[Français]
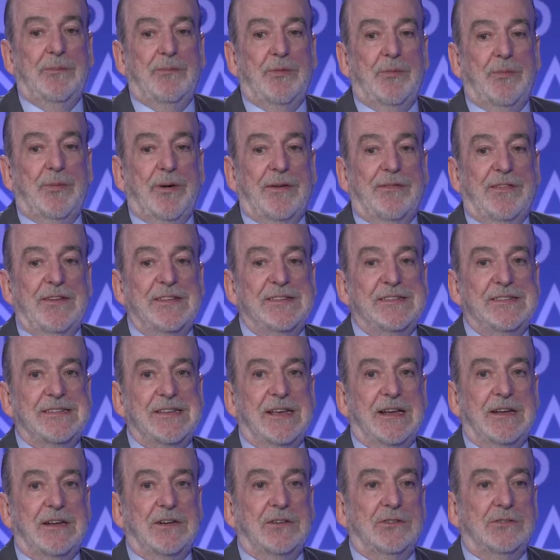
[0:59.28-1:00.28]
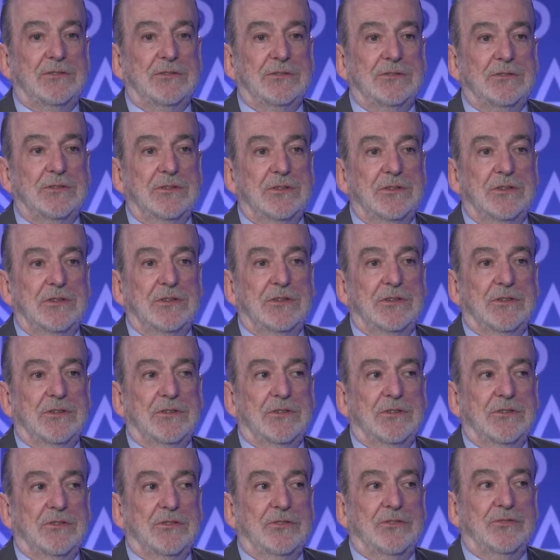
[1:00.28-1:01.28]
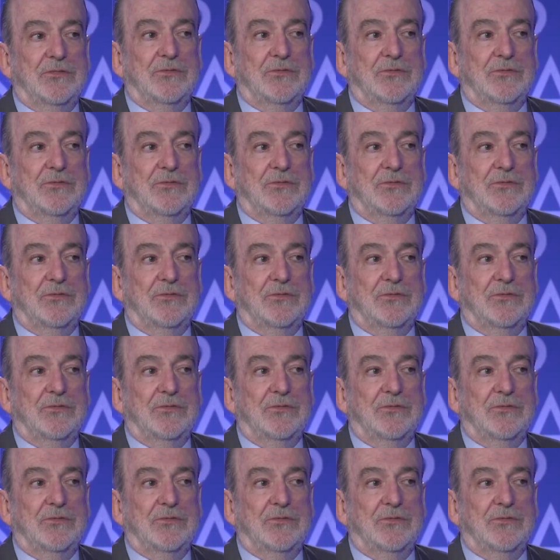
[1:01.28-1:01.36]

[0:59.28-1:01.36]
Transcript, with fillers: à peu près 25 ans, euh,